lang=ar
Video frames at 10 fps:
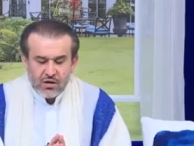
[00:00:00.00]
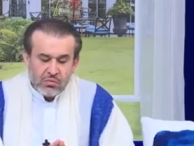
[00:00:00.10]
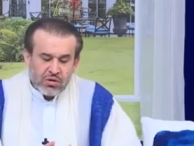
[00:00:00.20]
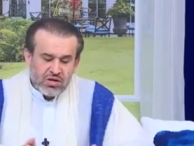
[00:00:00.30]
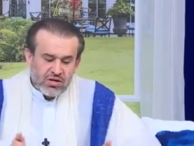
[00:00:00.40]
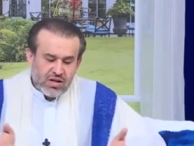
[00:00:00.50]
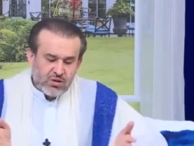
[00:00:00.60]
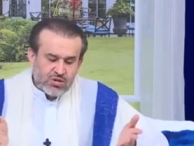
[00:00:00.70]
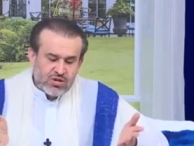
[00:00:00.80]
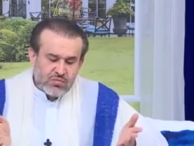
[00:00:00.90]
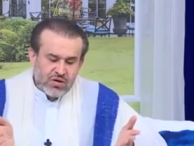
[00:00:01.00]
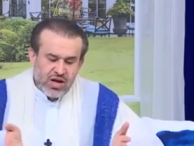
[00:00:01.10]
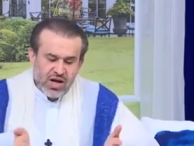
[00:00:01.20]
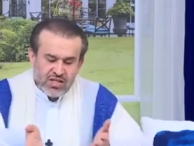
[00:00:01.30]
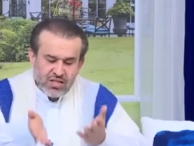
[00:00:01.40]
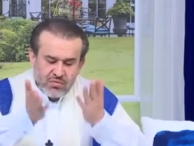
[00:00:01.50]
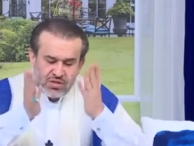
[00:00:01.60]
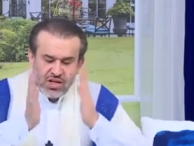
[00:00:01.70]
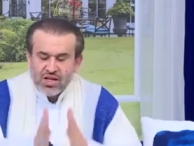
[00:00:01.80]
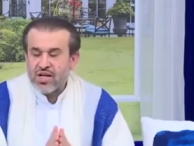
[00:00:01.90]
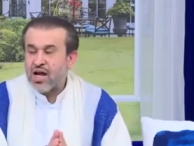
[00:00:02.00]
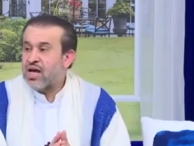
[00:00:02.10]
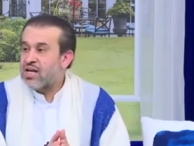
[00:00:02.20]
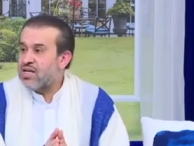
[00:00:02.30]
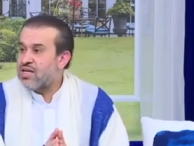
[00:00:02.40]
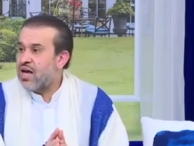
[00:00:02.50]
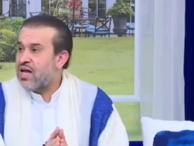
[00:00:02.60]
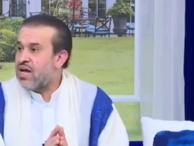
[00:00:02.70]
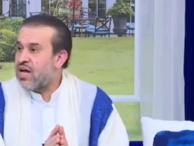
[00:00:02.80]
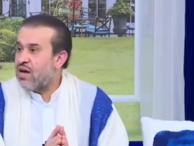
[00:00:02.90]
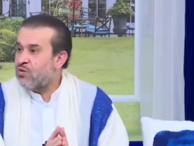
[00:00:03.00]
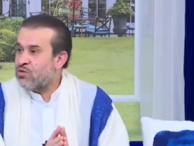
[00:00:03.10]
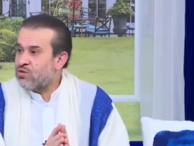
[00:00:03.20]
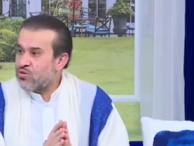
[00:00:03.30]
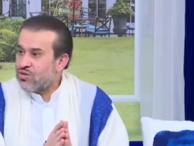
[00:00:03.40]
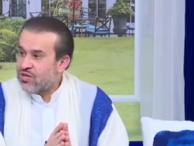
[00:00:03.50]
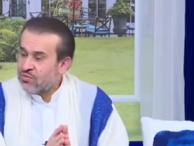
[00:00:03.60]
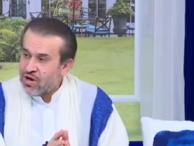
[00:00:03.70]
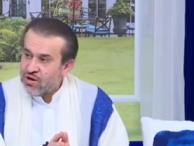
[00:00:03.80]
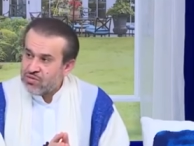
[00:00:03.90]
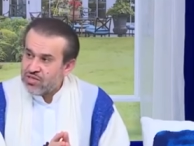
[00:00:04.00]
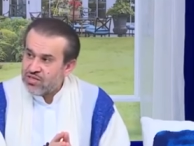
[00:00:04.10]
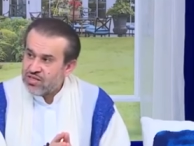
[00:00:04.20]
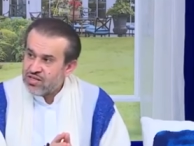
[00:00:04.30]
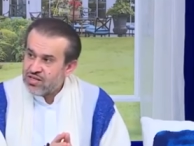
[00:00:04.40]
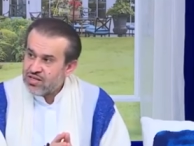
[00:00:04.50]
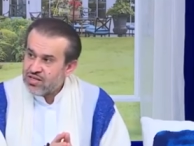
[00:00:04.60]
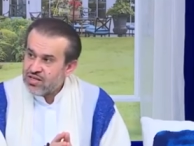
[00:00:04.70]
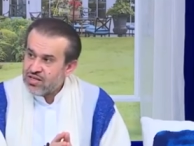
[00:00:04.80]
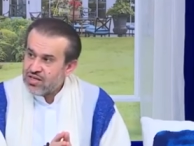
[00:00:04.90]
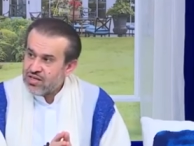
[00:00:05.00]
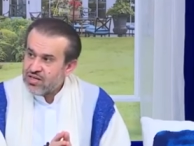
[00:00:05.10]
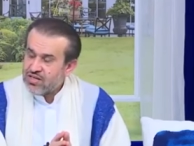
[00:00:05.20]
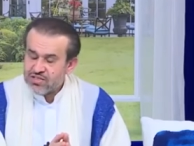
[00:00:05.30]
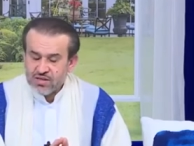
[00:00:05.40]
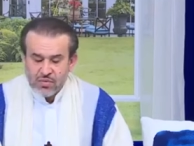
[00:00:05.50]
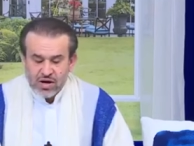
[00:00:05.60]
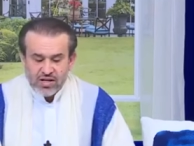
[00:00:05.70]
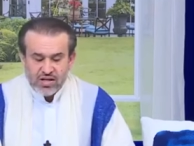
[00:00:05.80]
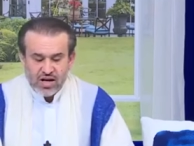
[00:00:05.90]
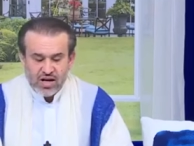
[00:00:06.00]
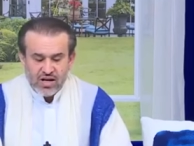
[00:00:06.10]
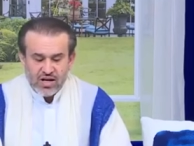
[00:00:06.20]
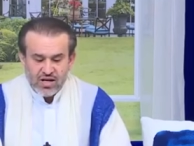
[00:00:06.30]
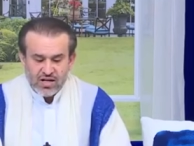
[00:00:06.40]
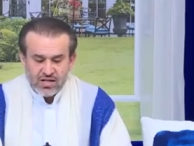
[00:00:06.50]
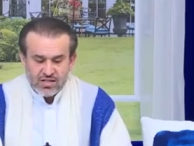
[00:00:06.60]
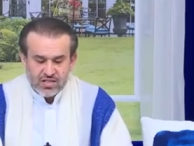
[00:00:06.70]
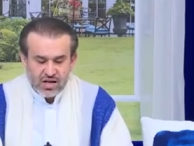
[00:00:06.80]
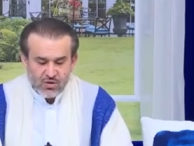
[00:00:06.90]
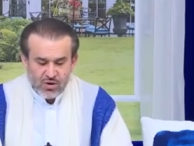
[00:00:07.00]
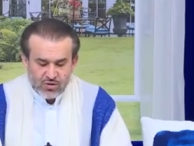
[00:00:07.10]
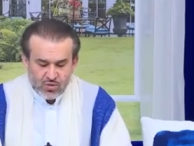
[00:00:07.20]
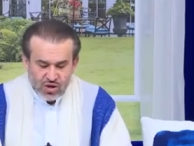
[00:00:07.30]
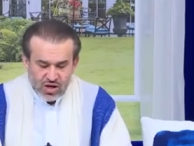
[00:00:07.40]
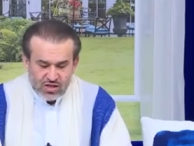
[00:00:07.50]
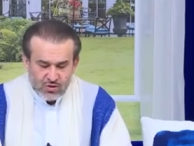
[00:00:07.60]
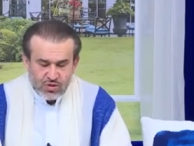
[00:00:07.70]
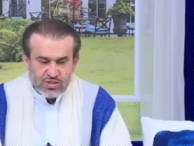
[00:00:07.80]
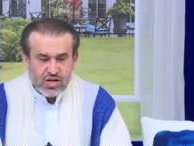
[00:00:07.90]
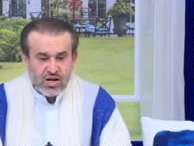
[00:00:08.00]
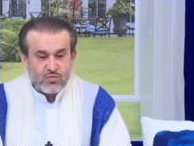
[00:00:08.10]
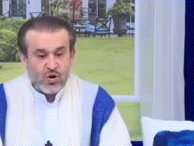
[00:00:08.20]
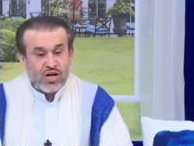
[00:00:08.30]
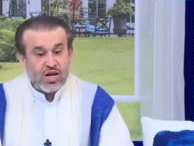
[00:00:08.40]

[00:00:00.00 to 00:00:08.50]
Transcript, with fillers: يمكن ان تسميها انت بدليل عقلي على وجود امام زماننا صلوات الله وسلامه